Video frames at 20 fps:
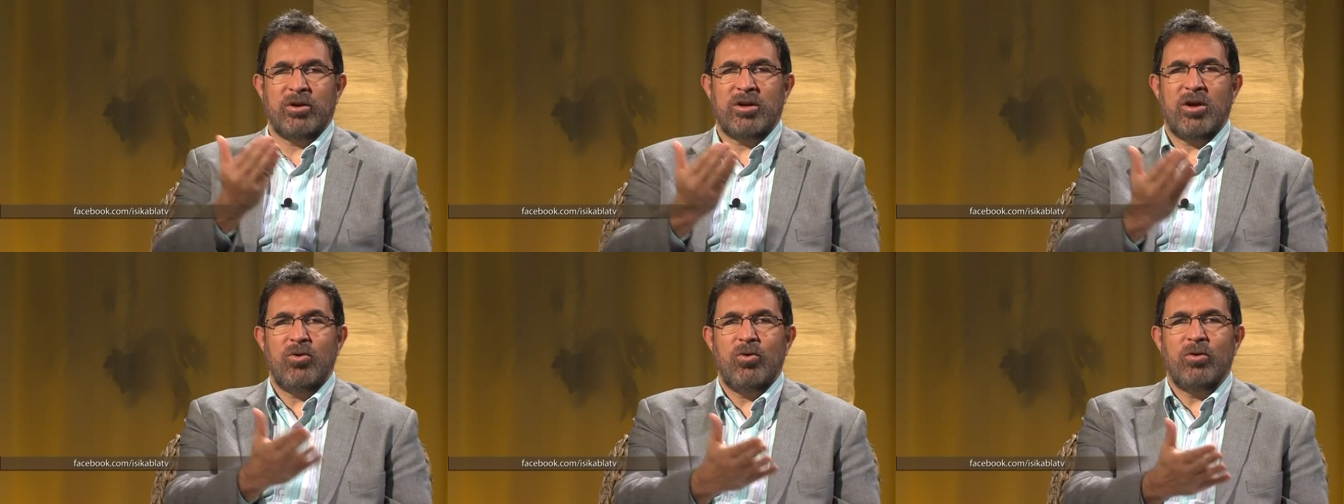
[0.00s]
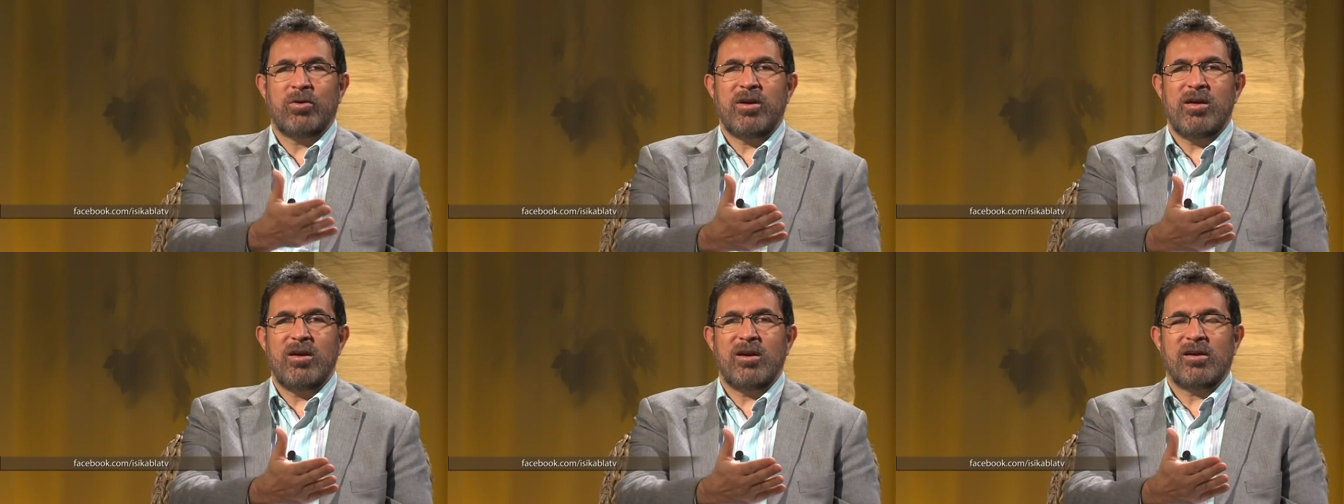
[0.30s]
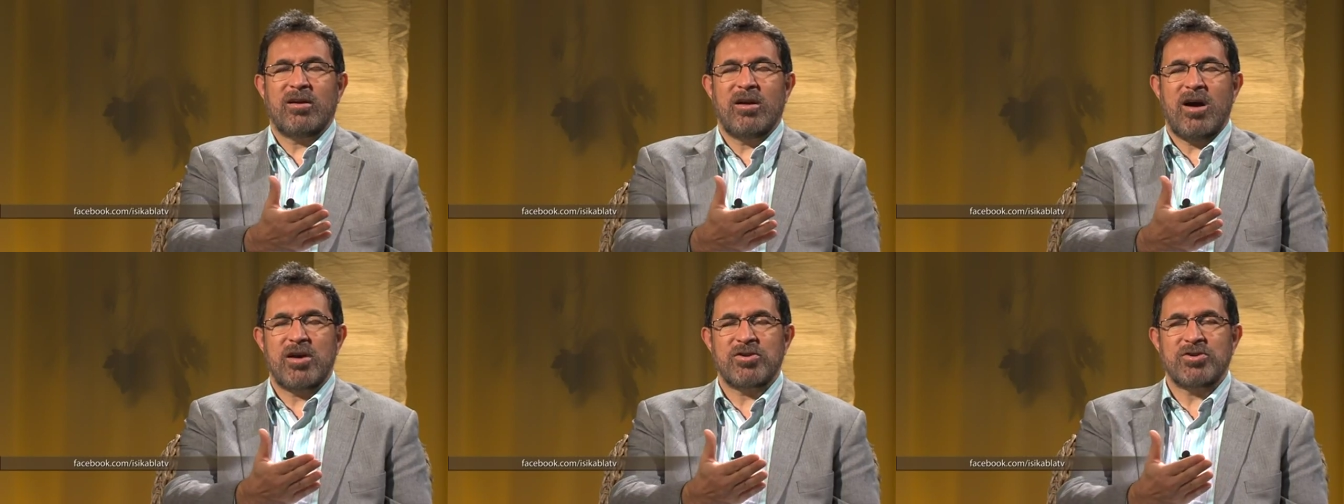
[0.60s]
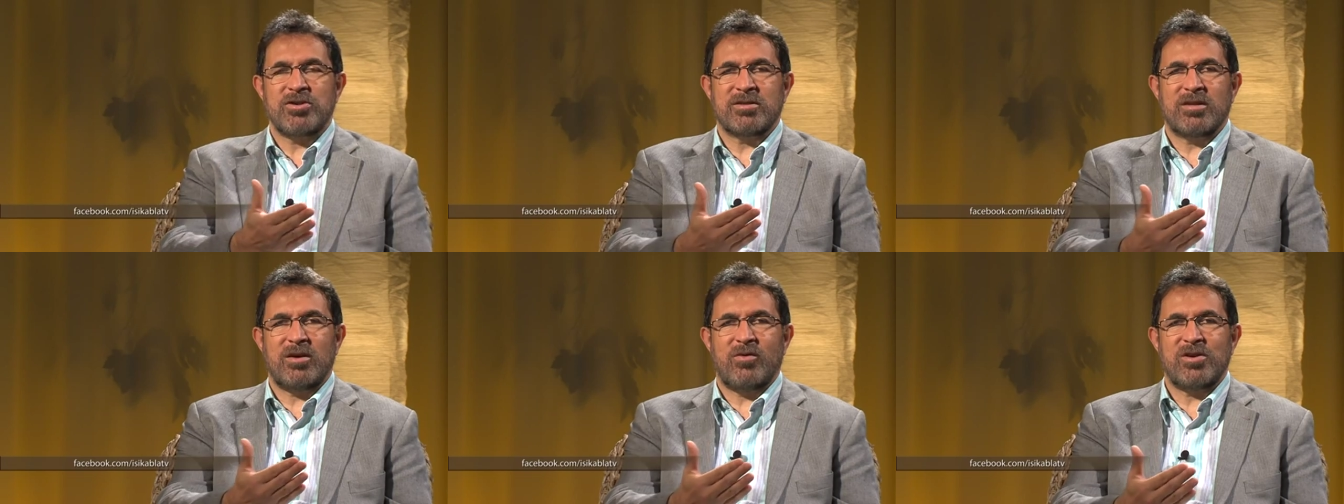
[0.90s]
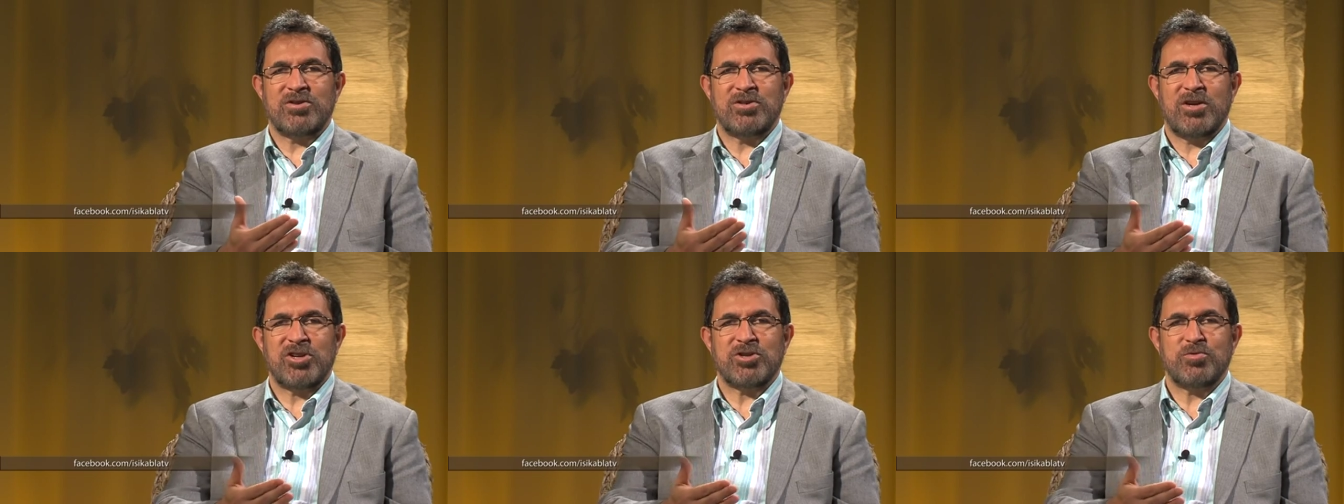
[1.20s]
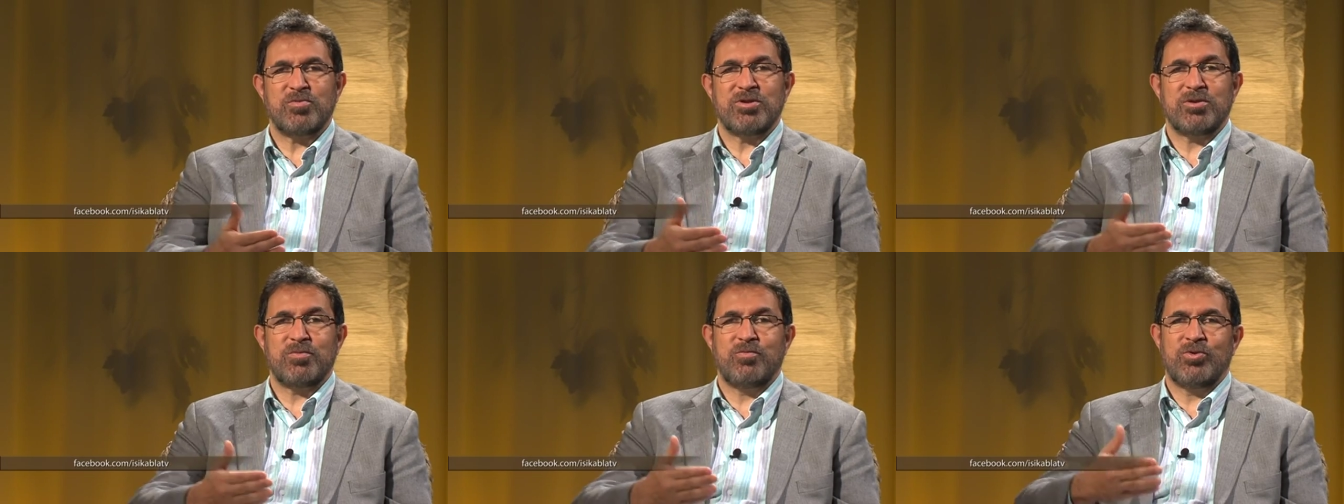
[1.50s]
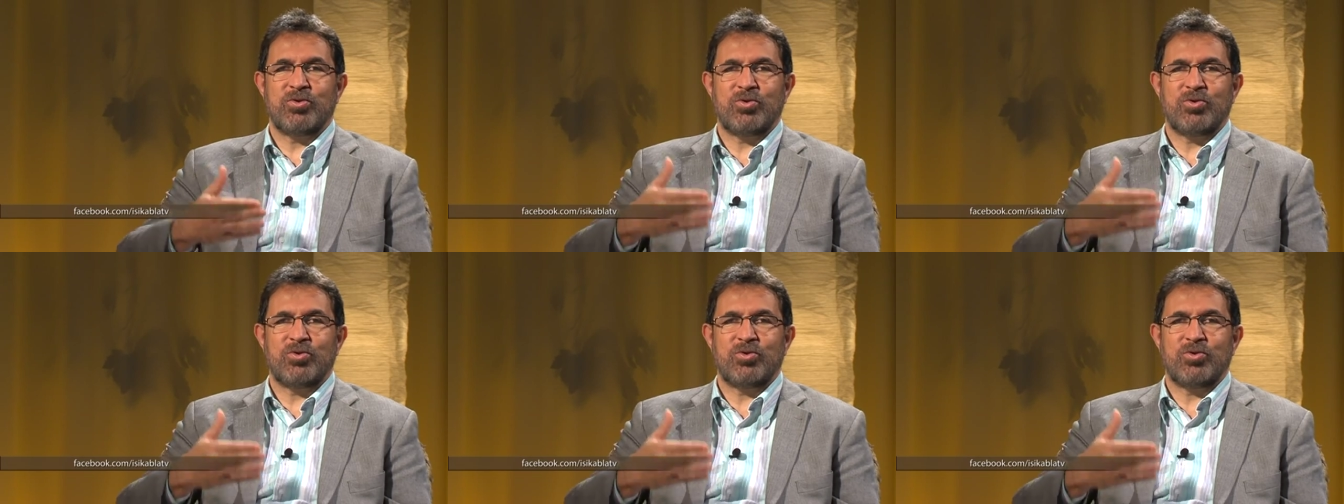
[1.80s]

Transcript: ülke ülkeye karşı savaş açmış.